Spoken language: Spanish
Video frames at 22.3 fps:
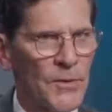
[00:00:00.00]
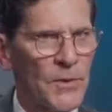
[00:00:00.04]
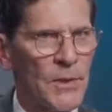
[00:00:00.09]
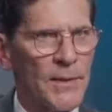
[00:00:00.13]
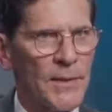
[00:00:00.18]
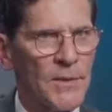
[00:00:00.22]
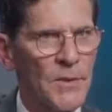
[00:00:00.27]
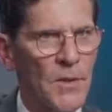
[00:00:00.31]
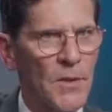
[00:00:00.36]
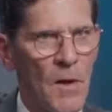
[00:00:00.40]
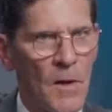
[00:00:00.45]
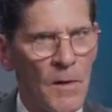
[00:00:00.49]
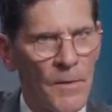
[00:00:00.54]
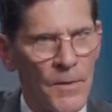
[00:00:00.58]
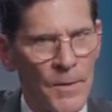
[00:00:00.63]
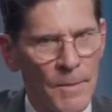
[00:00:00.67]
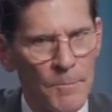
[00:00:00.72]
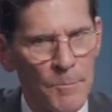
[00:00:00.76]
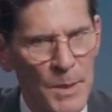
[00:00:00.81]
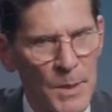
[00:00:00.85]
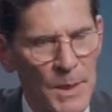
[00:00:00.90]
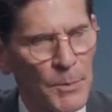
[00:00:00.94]
llamemos los
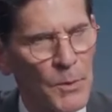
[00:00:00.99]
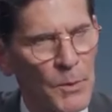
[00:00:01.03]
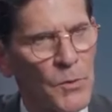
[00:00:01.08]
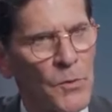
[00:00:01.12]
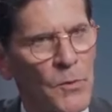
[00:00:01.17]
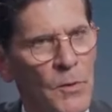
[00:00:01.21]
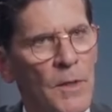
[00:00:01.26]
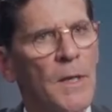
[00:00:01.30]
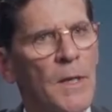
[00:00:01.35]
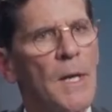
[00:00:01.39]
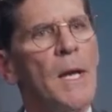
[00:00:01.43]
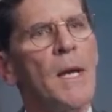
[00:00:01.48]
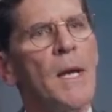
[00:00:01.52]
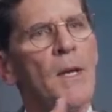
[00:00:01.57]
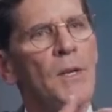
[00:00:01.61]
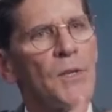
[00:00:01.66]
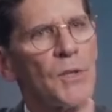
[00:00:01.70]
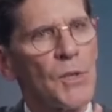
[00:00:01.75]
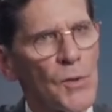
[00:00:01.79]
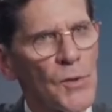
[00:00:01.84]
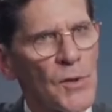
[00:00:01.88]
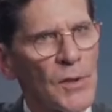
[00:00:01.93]
personas que están a la
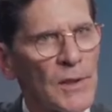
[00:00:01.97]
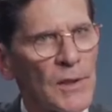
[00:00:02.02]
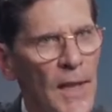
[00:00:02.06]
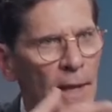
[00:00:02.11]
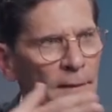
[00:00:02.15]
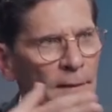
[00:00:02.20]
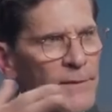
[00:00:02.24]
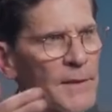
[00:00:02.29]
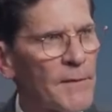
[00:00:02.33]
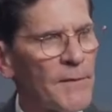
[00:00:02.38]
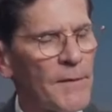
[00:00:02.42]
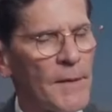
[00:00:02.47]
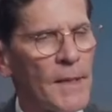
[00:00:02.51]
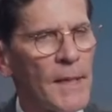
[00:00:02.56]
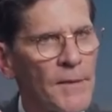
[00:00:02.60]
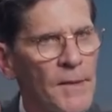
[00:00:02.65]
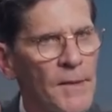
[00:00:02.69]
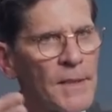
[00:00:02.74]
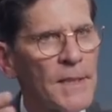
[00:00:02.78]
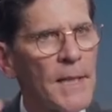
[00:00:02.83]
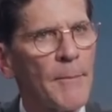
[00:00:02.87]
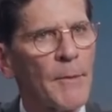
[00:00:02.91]
izquierda en el
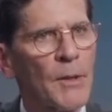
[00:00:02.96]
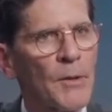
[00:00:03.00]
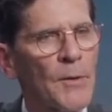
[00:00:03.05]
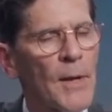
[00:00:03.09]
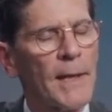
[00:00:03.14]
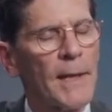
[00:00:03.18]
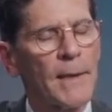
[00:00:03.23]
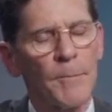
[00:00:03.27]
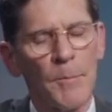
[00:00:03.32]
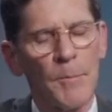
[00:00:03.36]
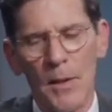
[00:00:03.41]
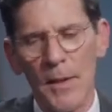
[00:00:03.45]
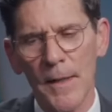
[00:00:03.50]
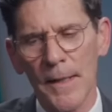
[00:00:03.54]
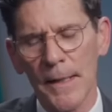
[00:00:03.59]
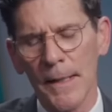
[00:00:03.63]
Partido Demócrata.